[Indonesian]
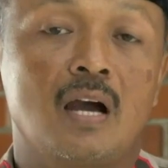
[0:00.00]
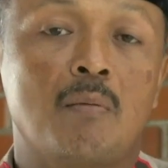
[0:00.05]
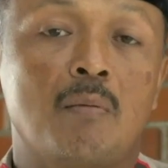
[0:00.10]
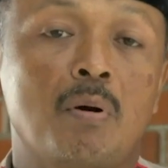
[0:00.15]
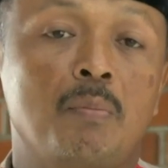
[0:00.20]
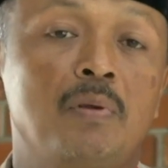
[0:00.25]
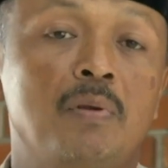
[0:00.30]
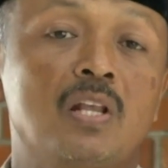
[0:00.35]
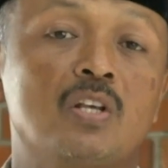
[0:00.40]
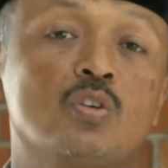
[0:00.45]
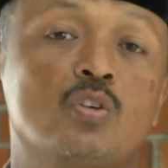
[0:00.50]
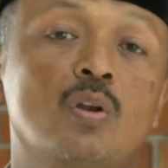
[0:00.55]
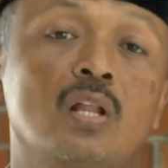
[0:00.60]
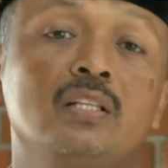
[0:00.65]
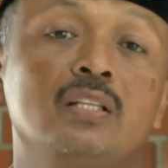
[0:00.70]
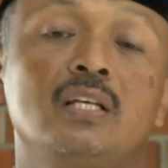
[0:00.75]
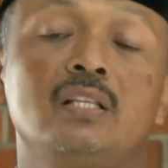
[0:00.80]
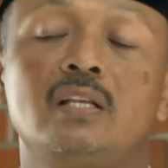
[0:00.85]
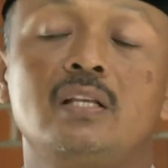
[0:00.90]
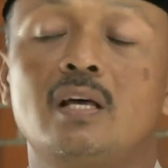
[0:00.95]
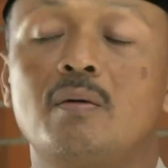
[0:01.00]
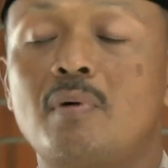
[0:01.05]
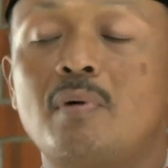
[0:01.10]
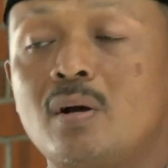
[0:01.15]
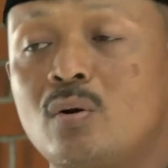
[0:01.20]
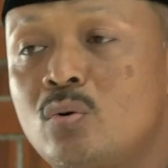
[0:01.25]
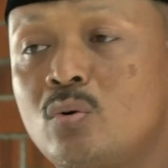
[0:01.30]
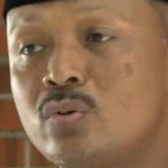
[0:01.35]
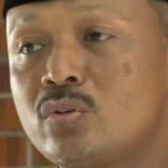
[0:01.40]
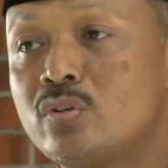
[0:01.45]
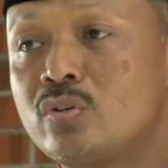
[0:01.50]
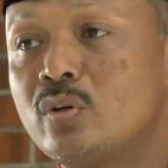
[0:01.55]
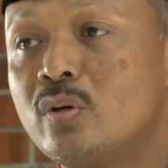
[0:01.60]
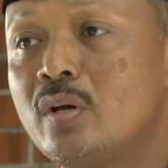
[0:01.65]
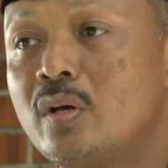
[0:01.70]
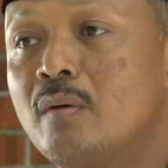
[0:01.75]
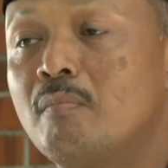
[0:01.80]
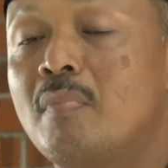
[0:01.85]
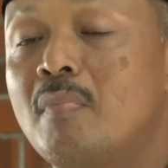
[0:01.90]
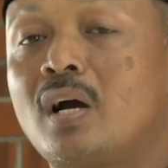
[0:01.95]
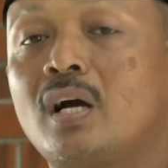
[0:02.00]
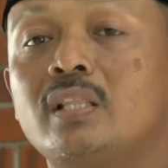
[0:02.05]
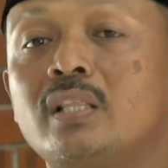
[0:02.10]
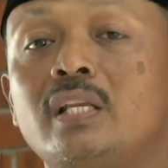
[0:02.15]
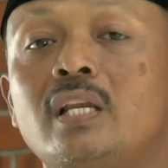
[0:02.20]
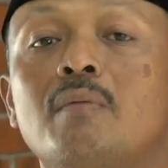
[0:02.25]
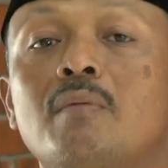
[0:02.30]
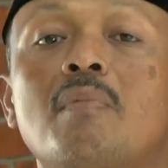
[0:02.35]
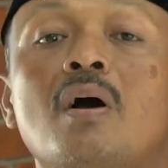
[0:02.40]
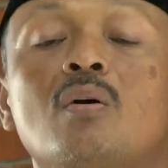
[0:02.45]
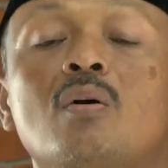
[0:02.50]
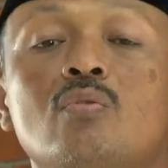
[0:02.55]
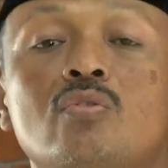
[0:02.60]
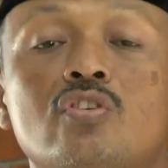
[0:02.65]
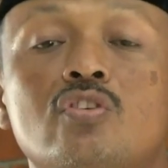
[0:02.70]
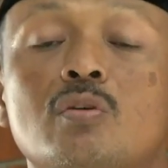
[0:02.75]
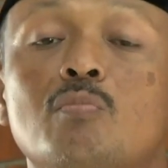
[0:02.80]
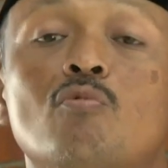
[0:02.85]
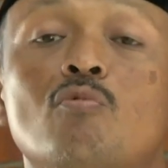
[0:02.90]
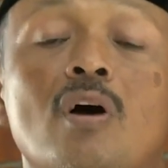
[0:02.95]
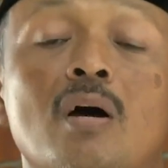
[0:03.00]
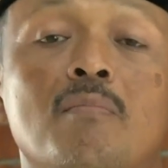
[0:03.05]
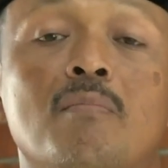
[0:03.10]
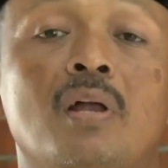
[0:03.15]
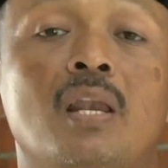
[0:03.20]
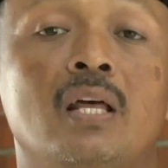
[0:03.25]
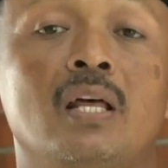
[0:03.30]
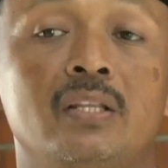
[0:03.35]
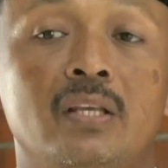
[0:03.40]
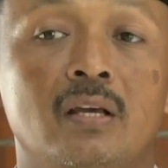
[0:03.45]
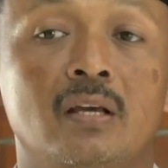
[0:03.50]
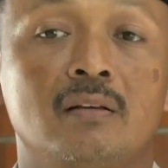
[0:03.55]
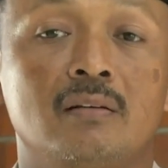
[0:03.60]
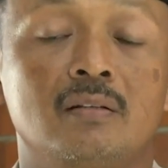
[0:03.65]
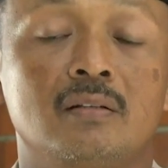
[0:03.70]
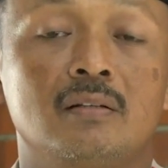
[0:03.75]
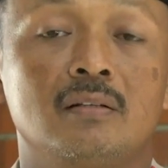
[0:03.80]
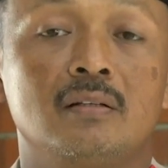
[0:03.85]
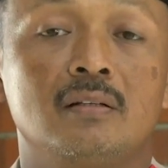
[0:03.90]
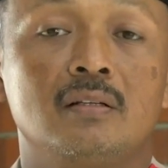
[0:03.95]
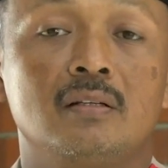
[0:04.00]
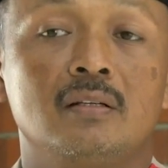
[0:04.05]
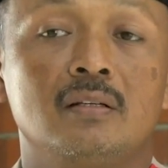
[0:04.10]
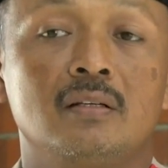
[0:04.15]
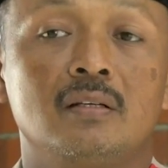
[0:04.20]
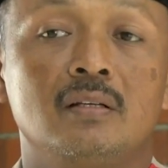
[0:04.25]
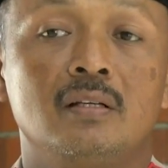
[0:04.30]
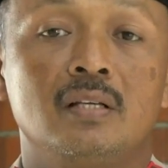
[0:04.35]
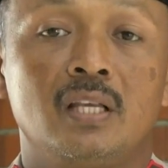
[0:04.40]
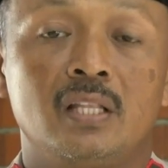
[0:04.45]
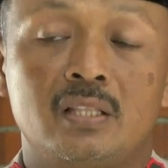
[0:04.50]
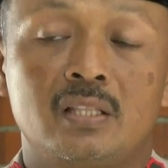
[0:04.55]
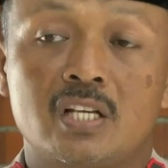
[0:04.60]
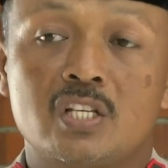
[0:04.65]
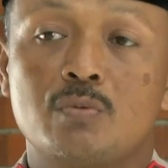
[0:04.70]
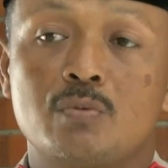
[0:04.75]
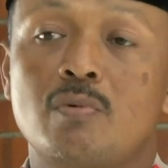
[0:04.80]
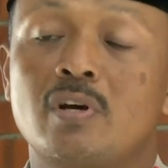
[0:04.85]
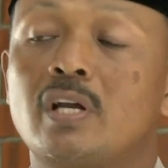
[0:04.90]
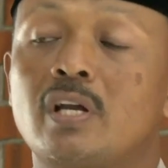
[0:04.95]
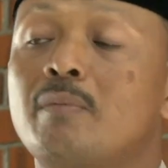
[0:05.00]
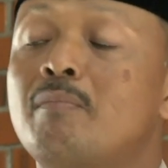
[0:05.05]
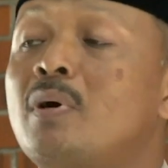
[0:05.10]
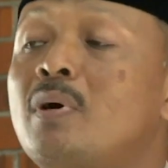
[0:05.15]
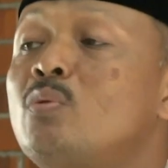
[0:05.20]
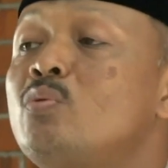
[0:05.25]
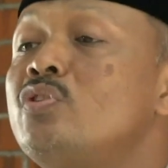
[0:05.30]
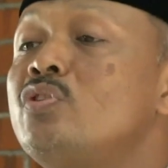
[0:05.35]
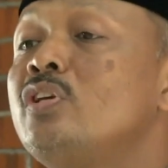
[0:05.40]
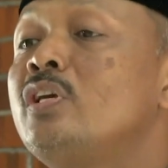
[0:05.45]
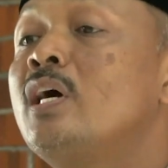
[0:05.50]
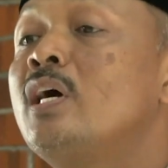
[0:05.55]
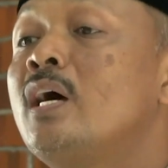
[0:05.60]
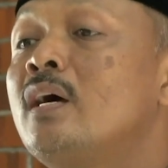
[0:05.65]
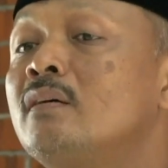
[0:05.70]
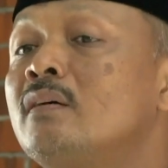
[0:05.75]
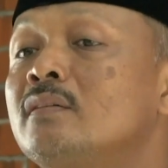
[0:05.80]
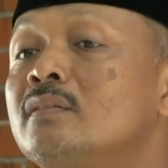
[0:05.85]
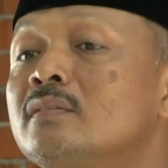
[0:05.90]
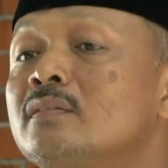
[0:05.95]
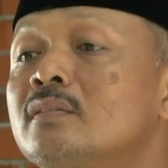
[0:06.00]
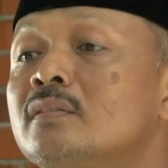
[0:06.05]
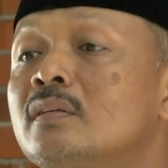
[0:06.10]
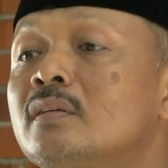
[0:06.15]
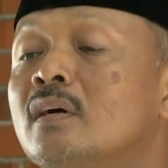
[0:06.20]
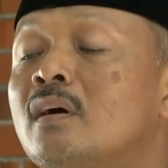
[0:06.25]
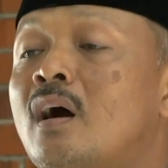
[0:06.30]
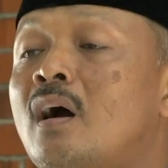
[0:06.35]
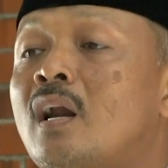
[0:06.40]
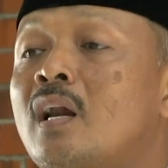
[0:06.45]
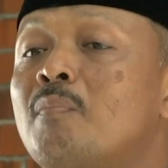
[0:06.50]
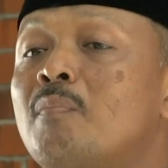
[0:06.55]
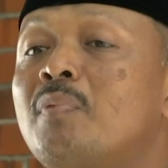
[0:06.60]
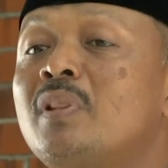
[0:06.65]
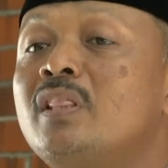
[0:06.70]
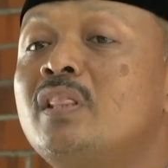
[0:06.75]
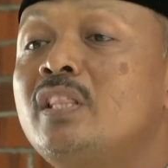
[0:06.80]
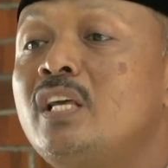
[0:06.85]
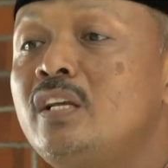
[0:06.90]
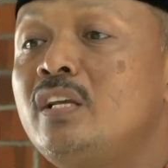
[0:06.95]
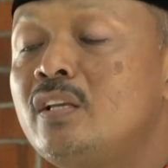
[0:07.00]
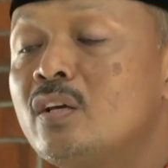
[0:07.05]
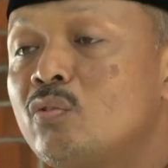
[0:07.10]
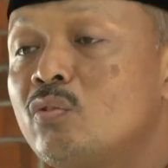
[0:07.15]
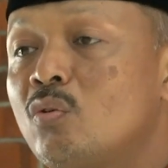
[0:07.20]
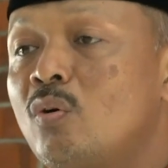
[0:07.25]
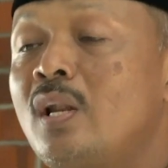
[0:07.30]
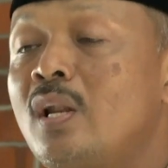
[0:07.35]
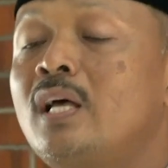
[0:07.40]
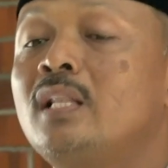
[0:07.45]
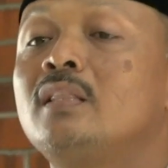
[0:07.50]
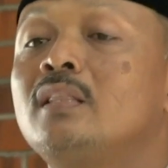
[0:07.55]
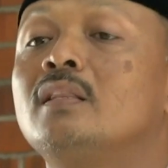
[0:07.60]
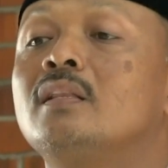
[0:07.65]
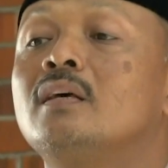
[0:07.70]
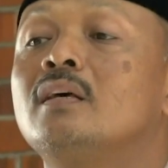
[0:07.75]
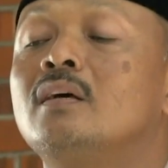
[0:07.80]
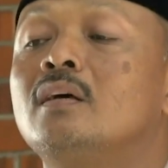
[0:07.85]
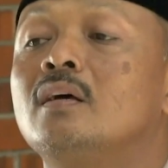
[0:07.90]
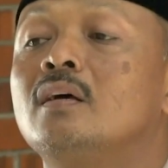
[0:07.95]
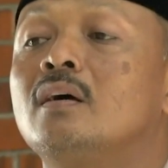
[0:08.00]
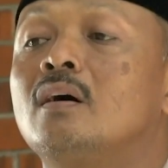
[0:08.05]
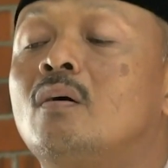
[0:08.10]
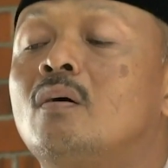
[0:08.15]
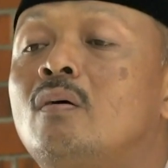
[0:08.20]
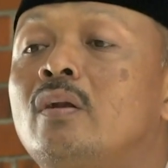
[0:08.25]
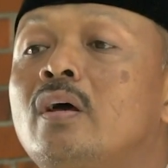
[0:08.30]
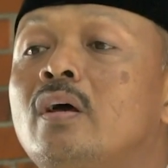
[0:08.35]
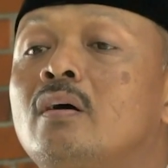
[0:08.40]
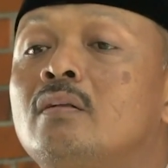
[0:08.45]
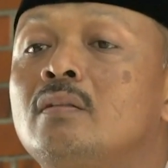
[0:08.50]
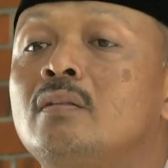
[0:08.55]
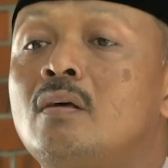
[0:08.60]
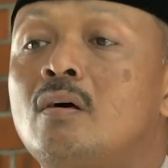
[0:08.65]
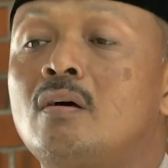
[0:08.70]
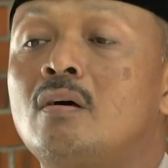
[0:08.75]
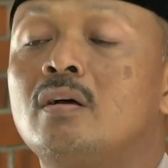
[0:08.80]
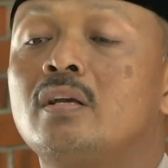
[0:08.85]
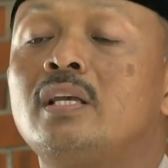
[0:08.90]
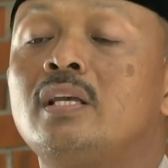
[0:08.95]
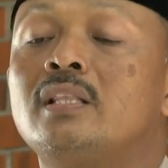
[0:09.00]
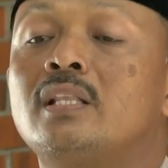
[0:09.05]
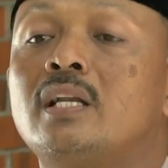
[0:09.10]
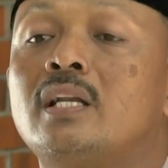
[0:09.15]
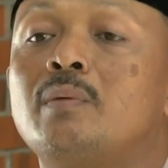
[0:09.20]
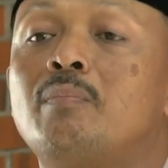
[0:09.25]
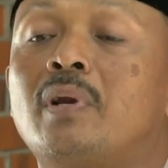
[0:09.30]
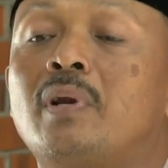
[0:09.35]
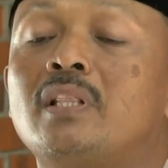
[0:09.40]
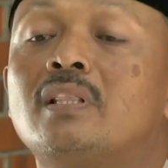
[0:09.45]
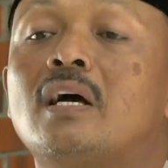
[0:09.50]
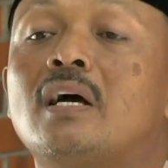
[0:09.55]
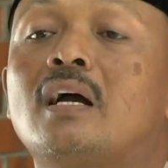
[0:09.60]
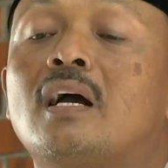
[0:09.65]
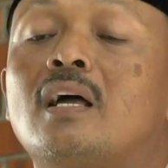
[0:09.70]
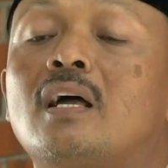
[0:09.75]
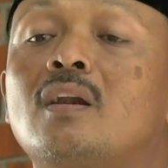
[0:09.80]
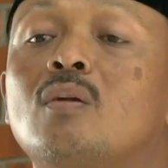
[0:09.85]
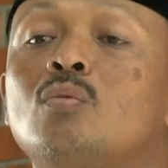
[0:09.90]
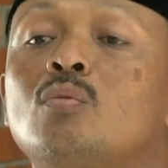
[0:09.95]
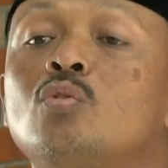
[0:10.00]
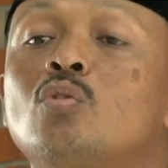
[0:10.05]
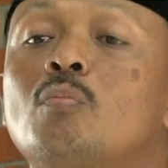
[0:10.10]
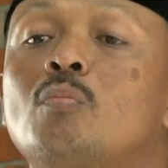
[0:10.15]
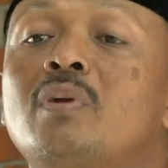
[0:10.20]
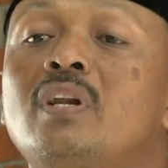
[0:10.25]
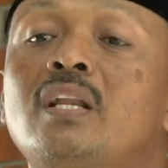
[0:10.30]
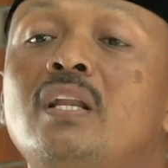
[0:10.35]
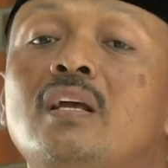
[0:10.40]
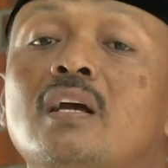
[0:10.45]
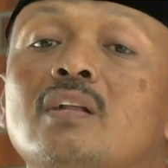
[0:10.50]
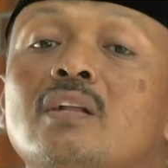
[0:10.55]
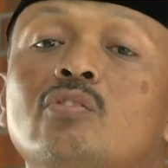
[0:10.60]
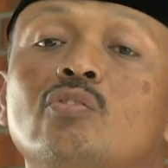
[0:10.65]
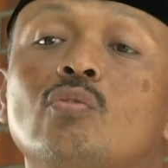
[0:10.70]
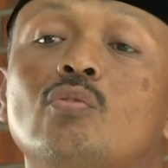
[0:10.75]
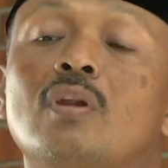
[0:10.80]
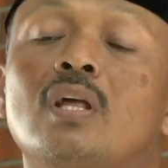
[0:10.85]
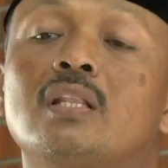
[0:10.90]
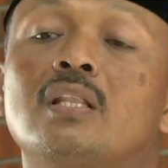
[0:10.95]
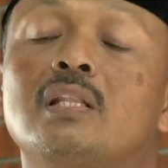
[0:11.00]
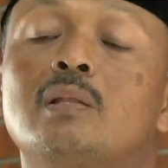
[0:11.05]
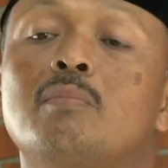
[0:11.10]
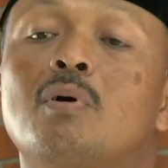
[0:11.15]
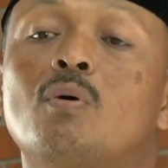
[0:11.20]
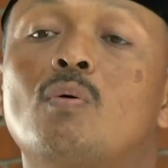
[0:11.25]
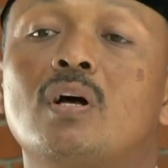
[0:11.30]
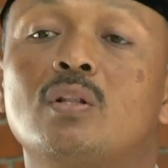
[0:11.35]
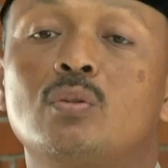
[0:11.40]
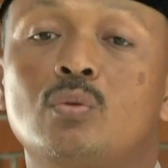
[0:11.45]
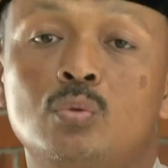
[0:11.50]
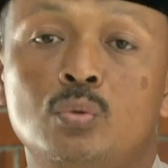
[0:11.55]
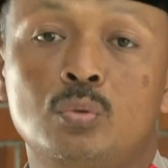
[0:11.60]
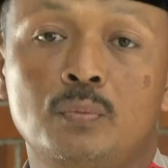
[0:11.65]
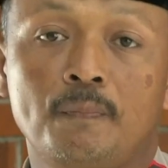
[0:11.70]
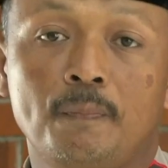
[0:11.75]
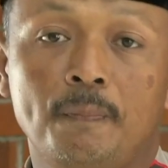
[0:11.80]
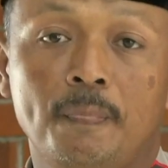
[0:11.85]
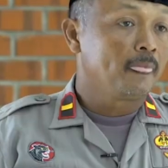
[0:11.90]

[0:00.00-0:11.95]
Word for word: Apabila sholatnya tidak bagus, maka tidak bagus semua amalannya. Kita sebagai manusia, karena pentingnya sholat, oleh Allah kita diperintahkan untuk mendirikan sholat lima waktu.